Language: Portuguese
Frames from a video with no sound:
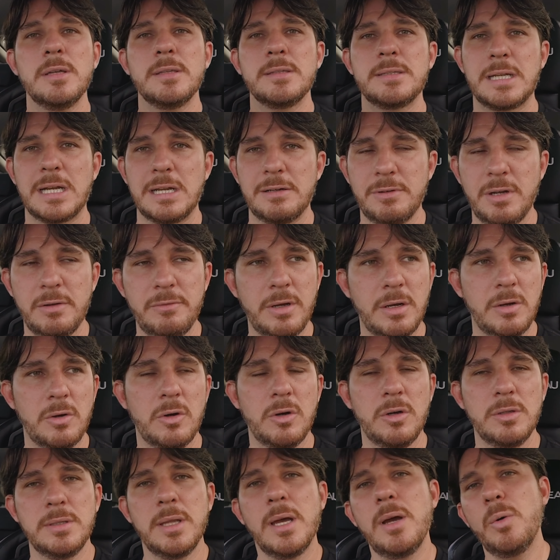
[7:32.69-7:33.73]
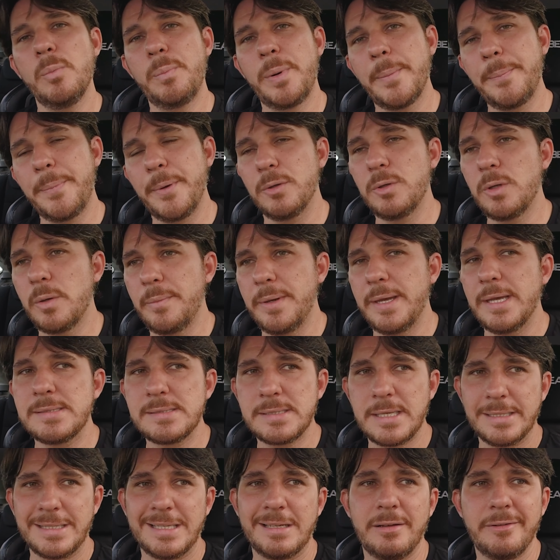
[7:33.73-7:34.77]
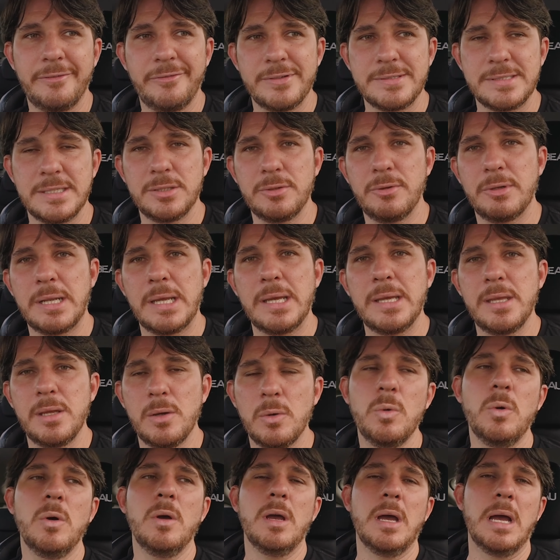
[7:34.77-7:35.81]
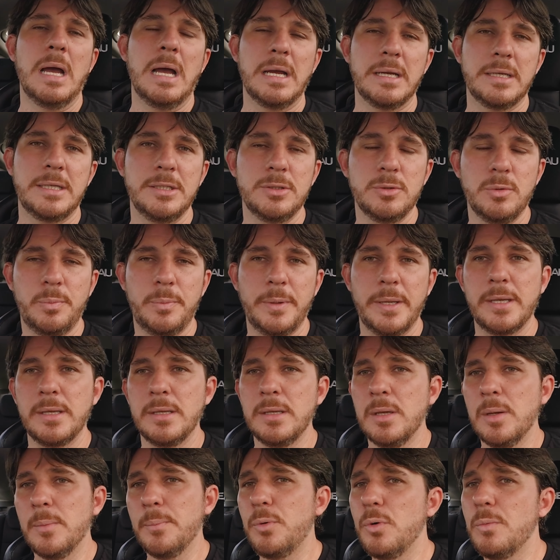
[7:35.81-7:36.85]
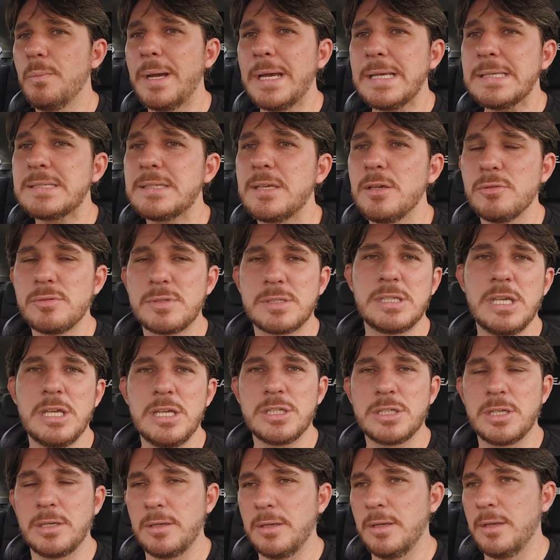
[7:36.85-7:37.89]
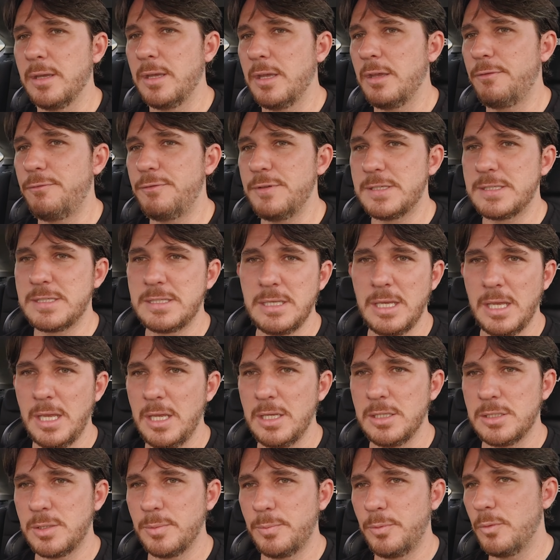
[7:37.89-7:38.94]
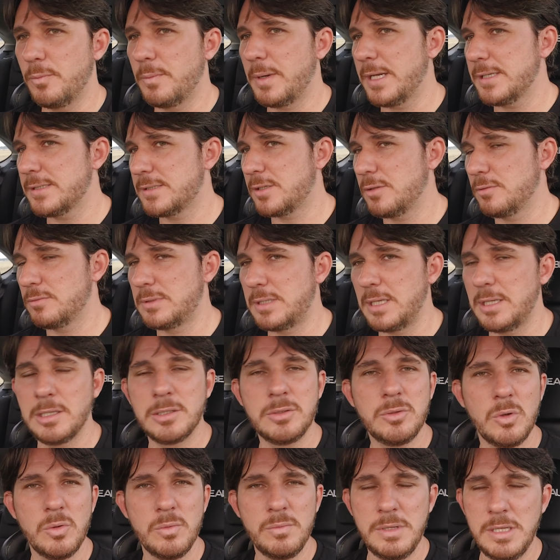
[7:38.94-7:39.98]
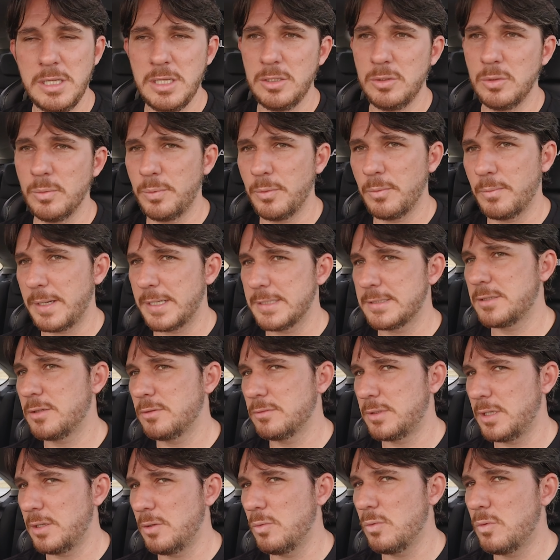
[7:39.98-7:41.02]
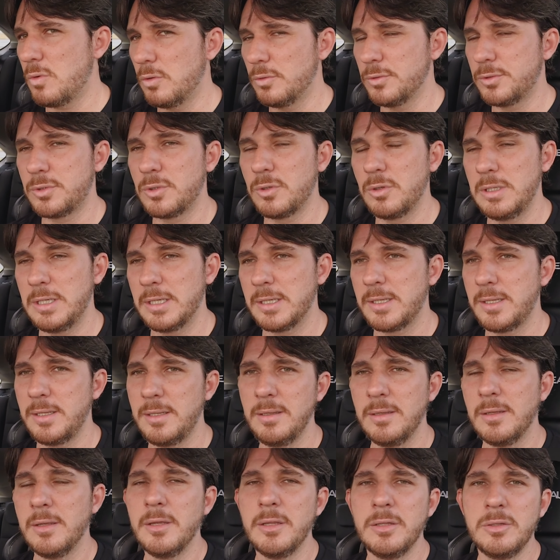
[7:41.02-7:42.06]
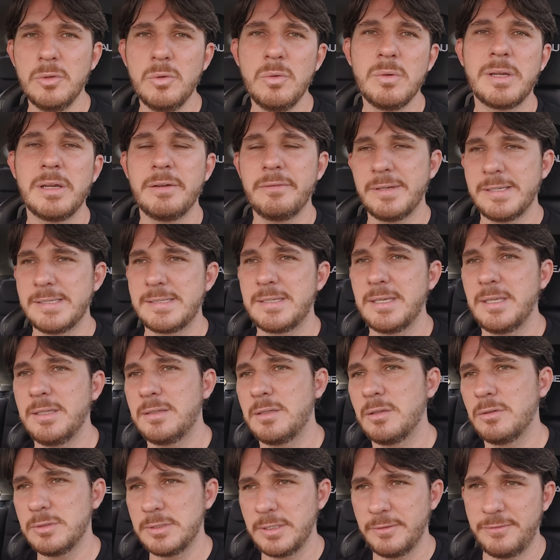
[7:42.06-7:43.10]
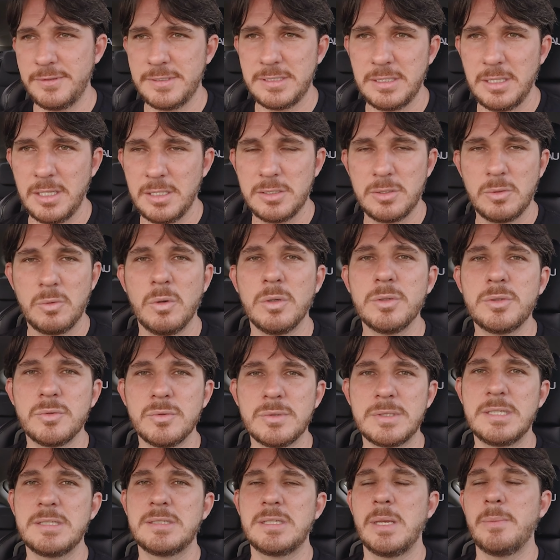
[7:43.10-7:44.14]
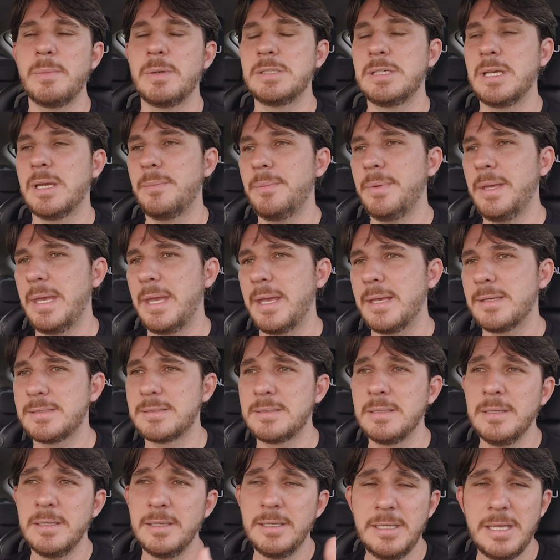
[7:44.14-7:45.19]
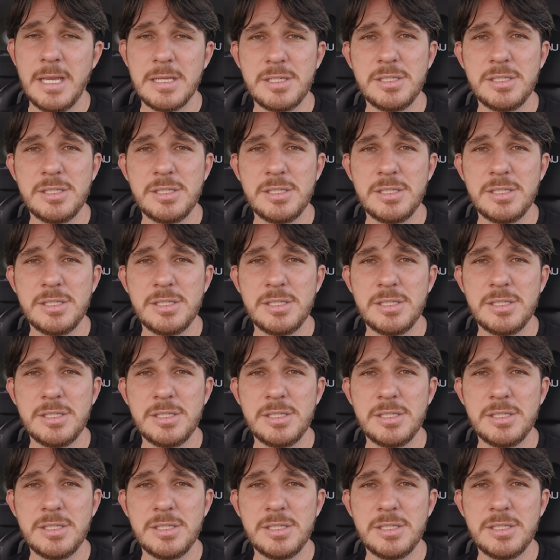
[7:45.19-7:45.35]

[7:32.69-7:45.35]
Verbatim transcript: travava a roda, o papel do ABS que estava fazendo era eu aqui no pé. Por mais que eu seja eficiente, por mais que eu tenha domínio, por mais que eu tenha o um controle aqui, nunca vai ser tão eficiente quanto o sistema de ABS. E a